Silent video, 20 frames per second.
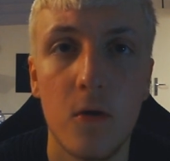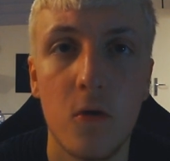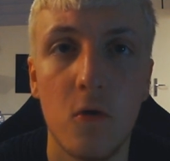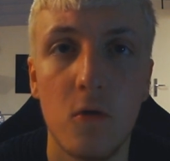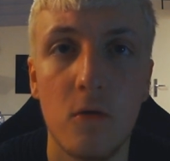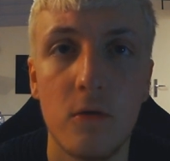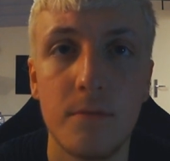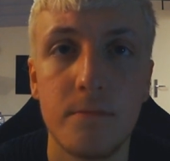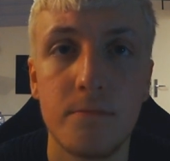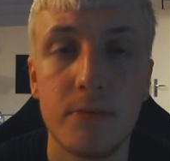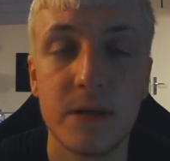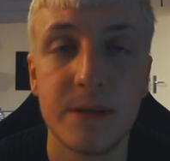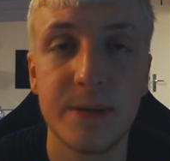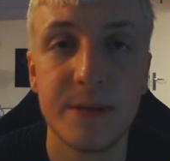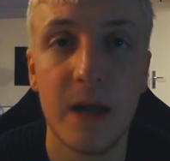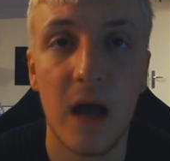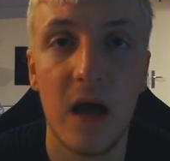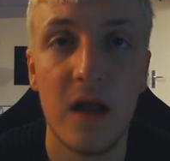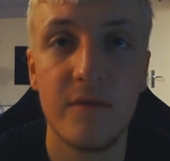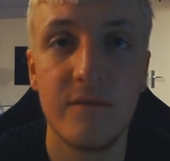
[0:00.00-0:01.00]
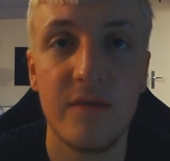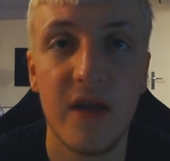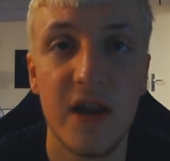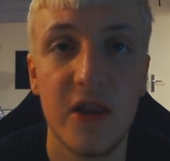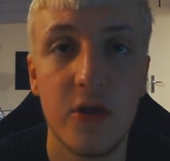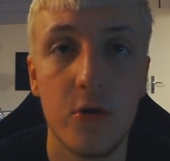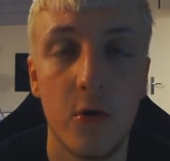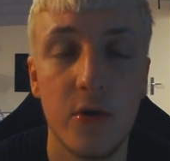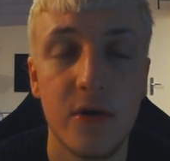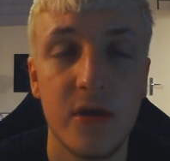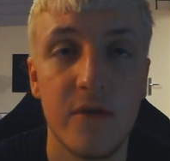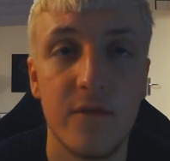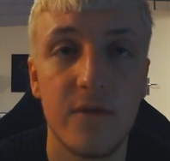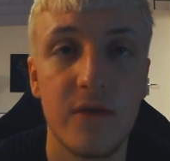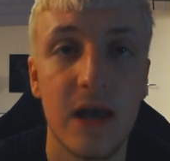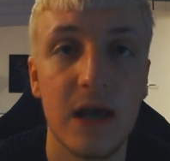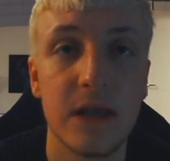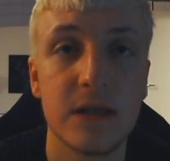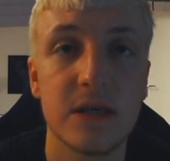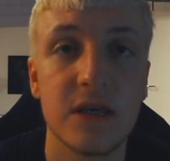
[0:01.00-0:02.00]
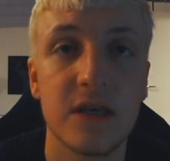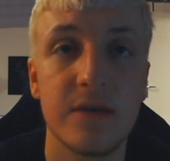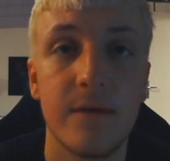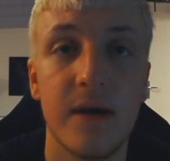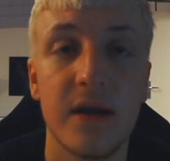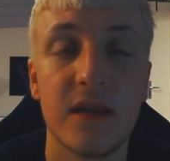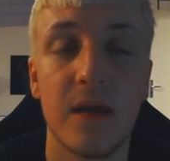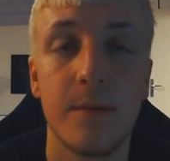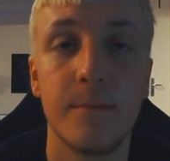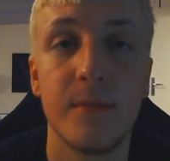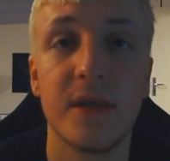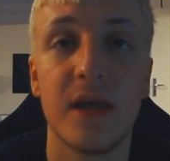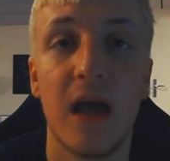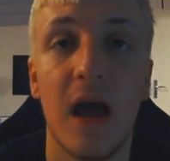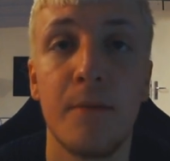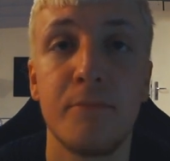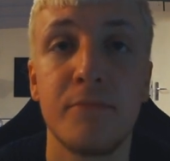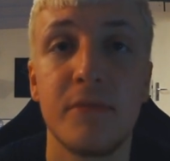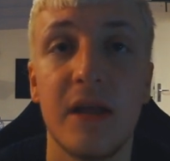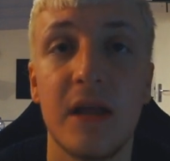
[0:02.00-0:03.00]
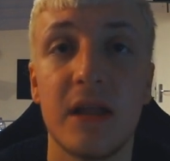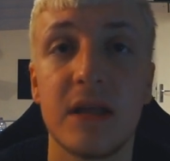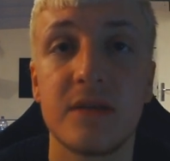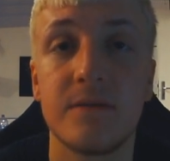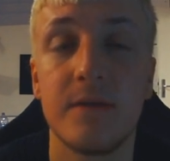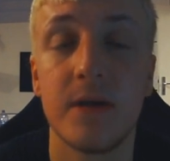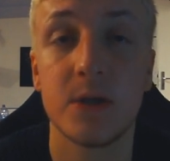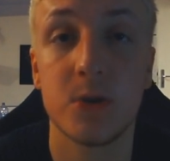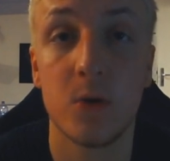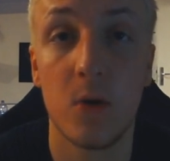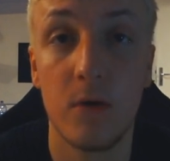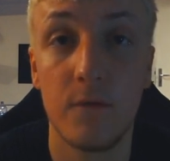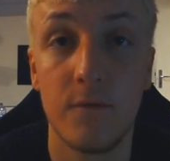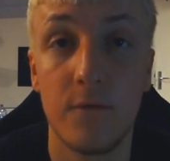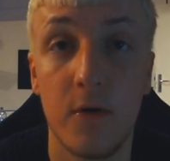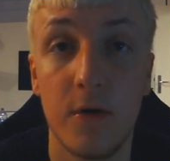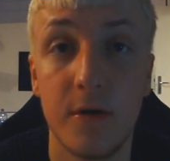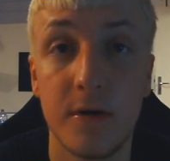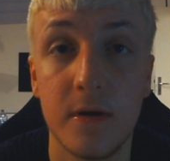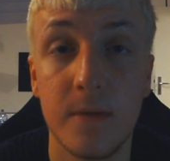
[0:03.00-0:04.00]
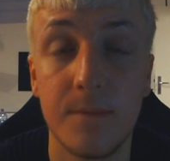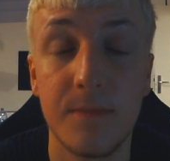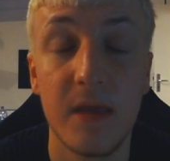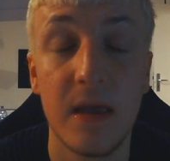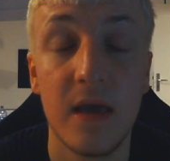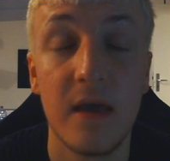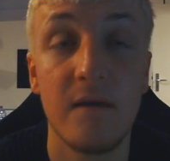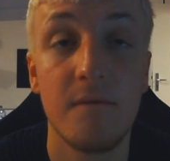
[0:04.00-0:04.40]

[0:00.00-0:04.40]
Und bis dahin werde ich euch hier fleißig weiter mit Updates versorgen, Freunde.